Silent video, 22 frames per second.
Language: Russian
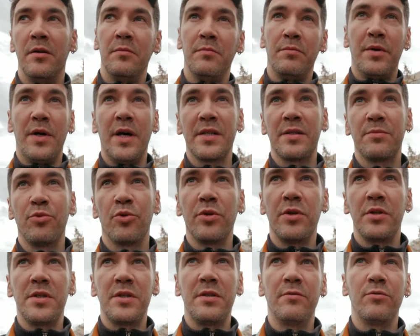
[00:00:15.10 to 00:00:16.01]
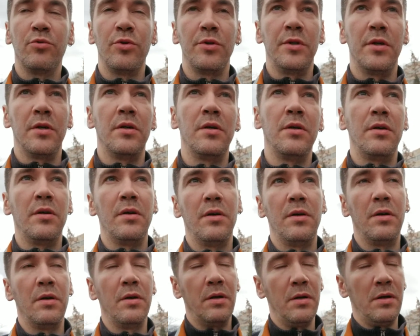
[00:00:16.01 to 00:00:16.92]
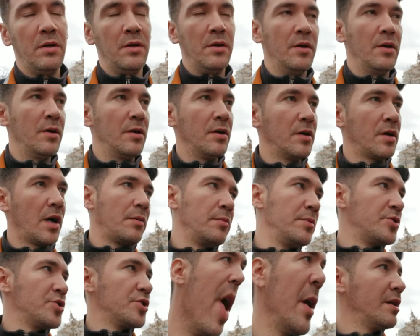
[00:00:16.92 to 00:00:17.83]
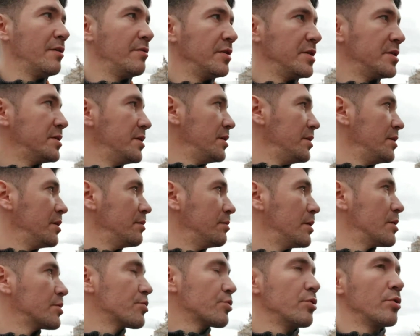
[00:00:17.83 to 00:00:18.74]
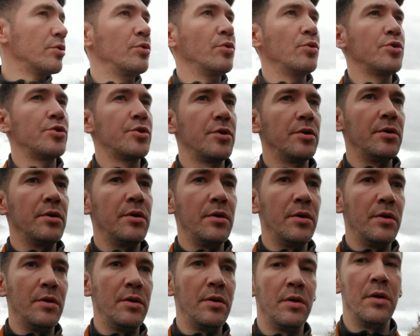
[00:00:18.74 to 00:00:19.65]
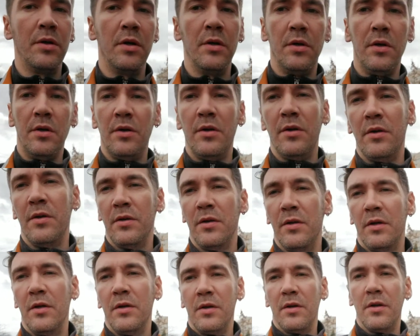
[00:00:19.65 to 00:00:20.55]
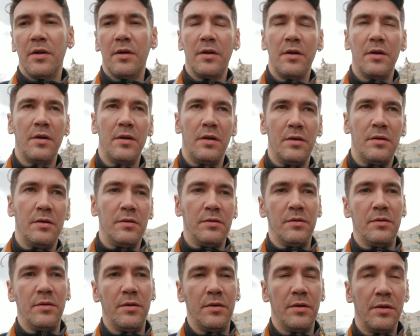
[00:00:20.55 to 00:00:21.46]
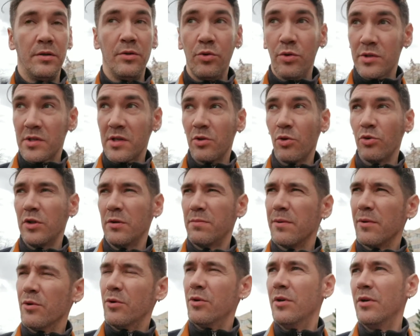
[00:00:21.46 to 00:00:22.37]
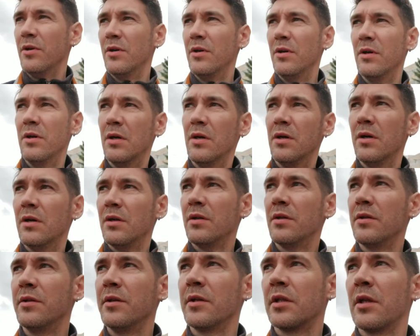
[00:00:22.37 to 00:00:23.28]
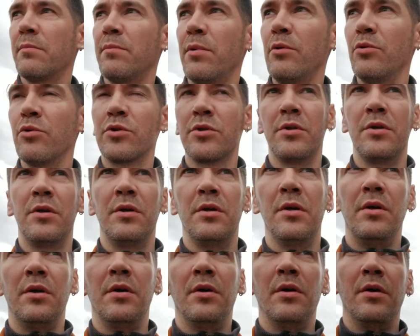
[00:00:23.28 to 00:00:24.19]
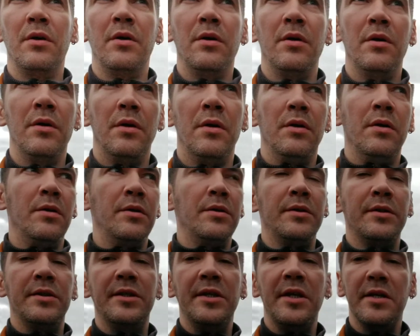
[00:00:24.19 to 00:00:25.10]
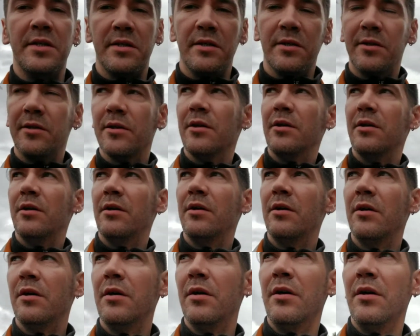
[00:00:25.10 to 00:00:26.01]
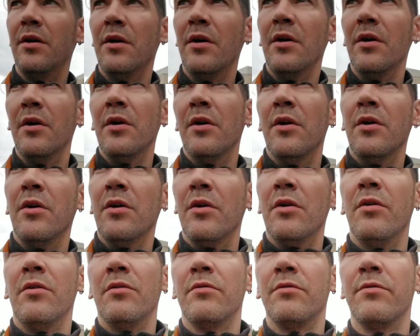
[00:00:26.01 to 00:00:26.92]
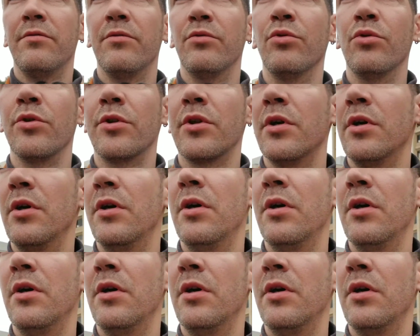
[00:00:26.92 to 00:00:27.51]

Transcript: Пасмурно сегодня. Обещали весь день небольшой дождь. А, но зато тепло. Где-то плюс 10. Вот.